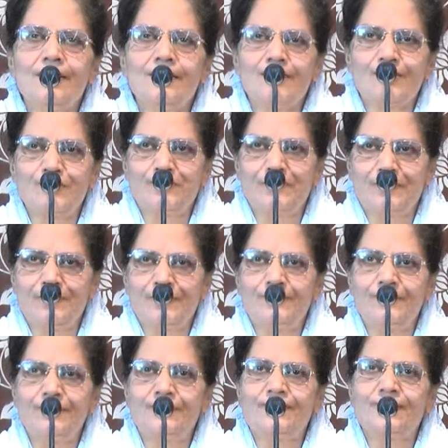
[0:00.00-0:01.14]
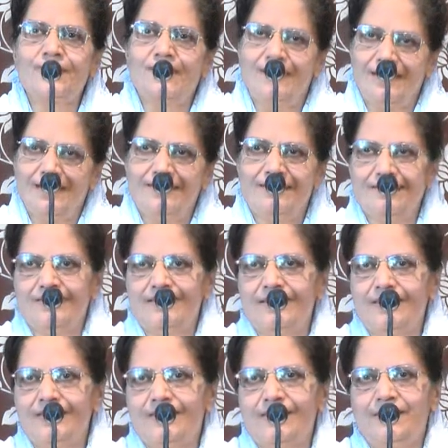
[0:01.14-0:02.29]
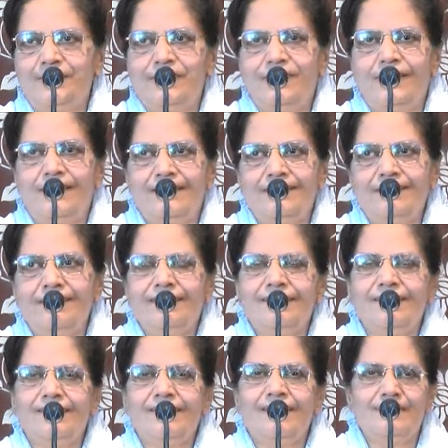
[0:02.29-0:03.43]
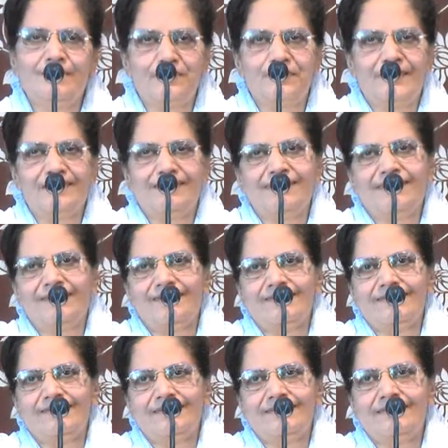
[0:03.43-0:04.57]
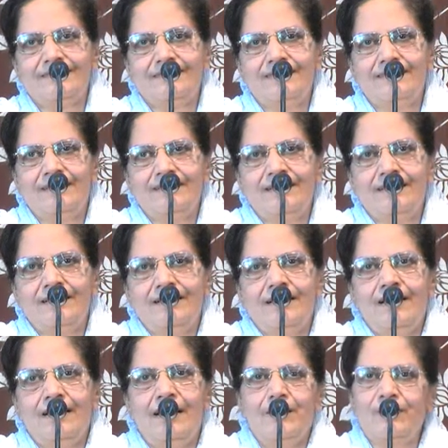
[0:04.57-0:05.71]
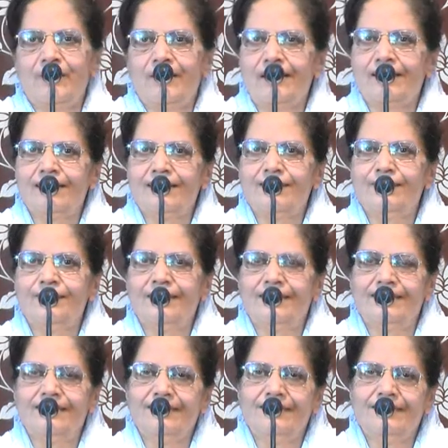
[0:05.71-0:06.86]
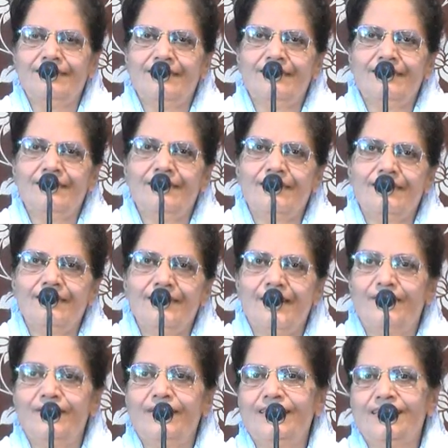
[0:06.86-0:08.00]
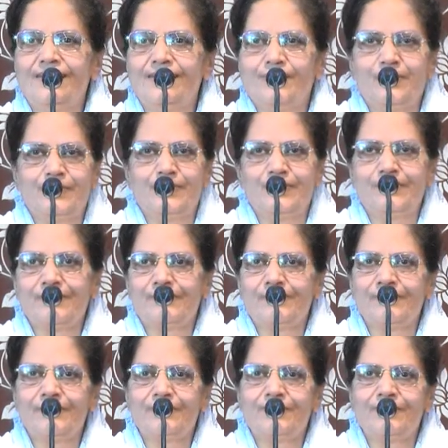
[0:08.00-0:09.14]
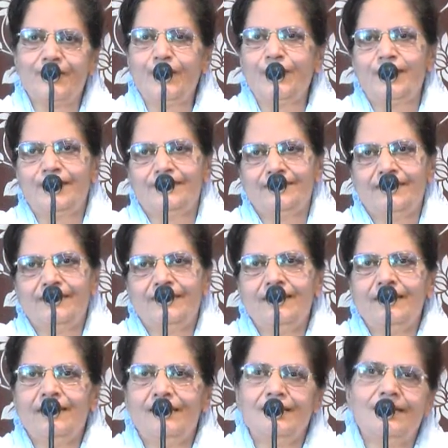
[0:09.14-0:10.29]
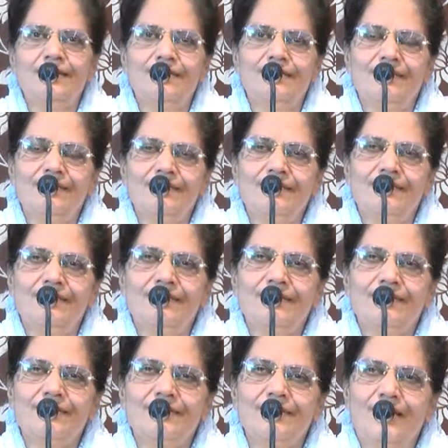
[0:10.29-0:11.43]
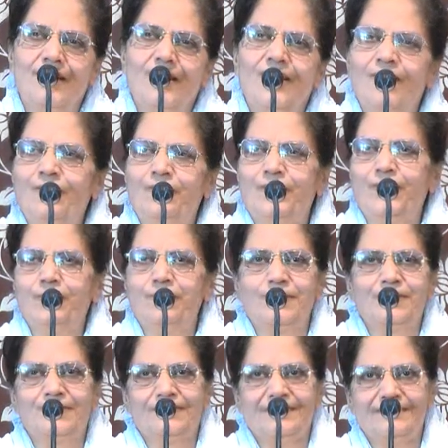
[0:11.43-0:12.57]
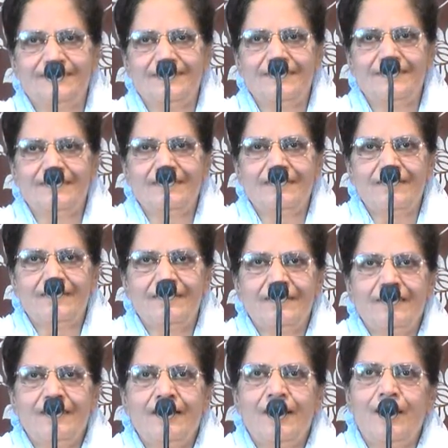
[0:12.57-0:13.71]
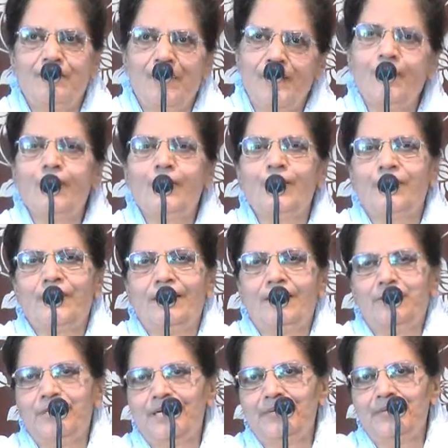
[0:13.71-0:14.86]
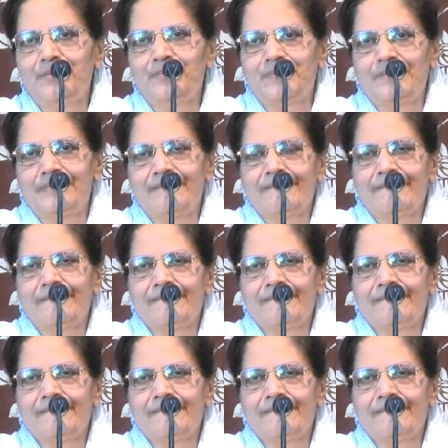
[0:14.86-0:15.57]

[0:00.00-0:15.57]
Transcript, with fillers: యేసు ప్రభువుకు చాలా చక్కగా ఆతిథ్యం ఇవ్వాలని ఆమె ప్రయత్నాలు ఆమె వంటగది నుండి రావడానికి ఆమెకు వీలు లేదు ఎందుకంటే చాలా పనులు పెట్టుకుంది ఆ పనుల్లో ఆమె నిమగ్నమైపోయింది